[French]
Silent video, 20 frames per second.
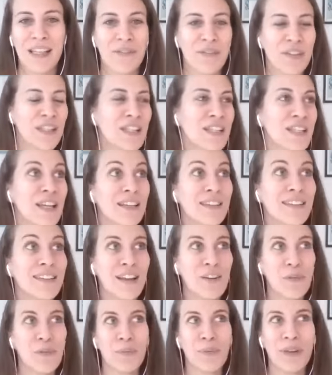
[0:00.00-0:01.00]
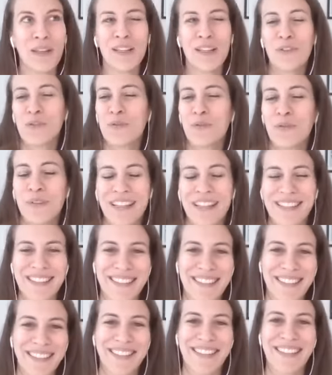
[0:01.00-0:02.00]
tu avais déjà été accompagné. Du coup,
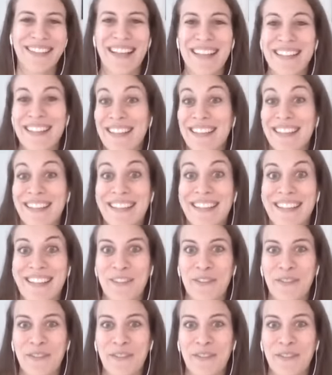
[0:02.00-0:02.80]
qu'est-ce quelles étaient tes